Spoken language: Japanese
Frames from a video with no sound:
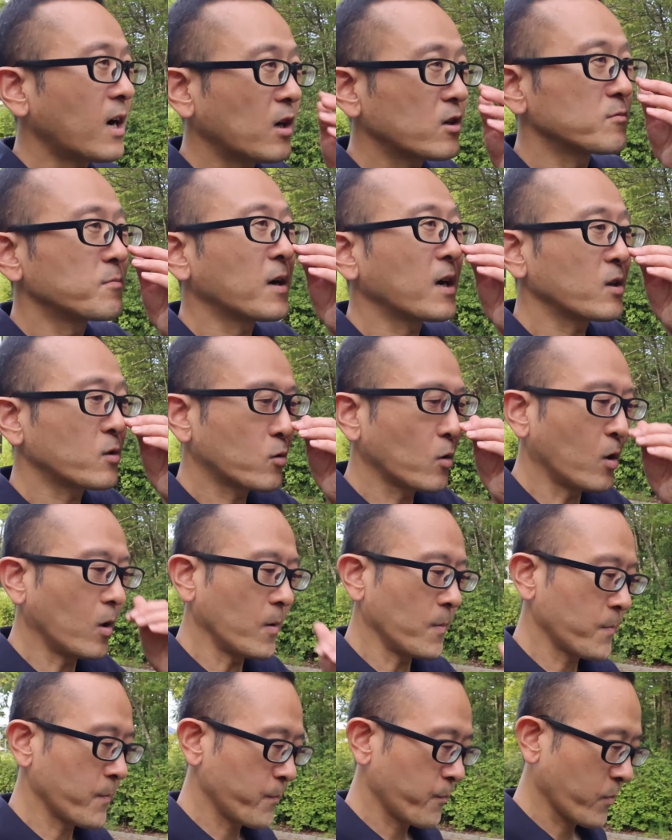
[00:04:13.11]

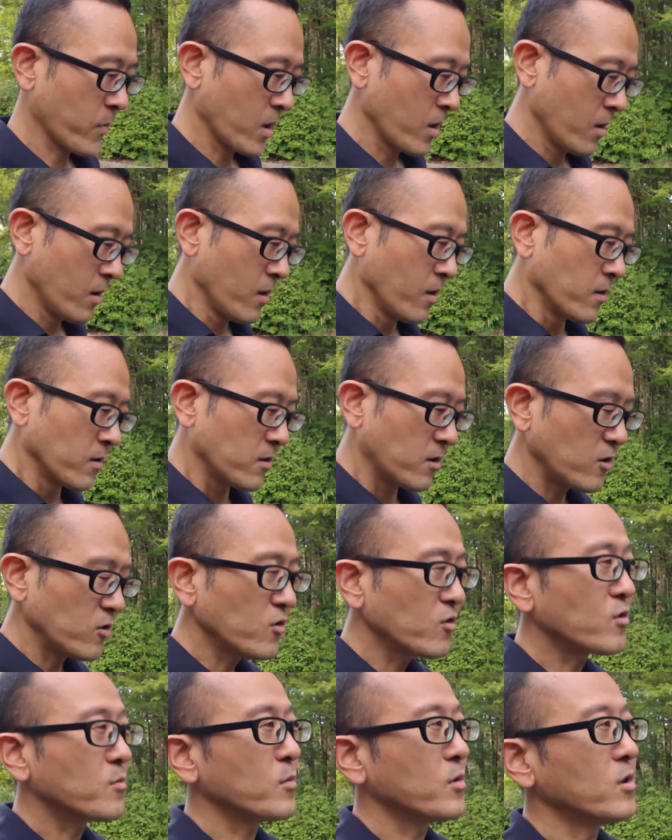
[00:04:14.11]
アルバイト。ってい
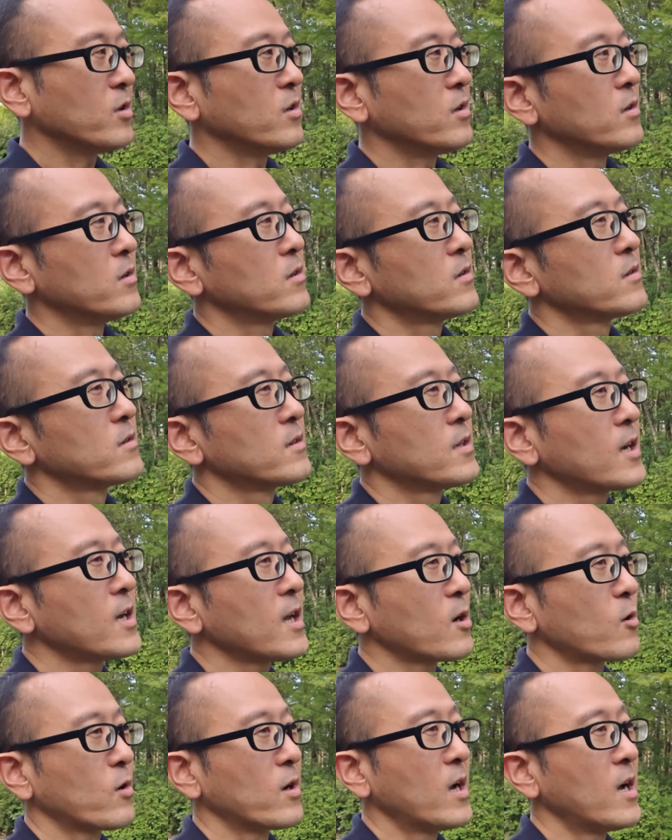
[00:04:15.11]
うのもなん
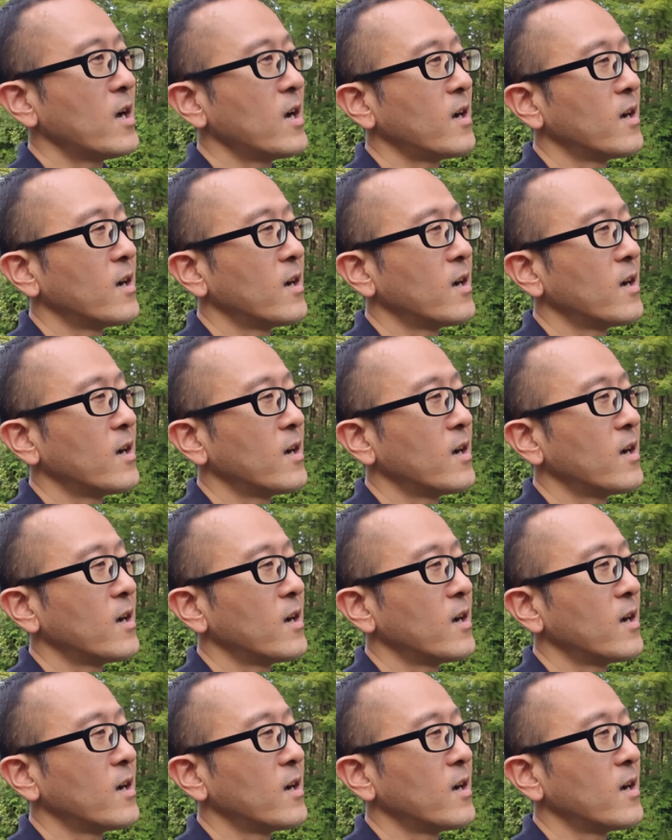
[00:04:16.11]
やろな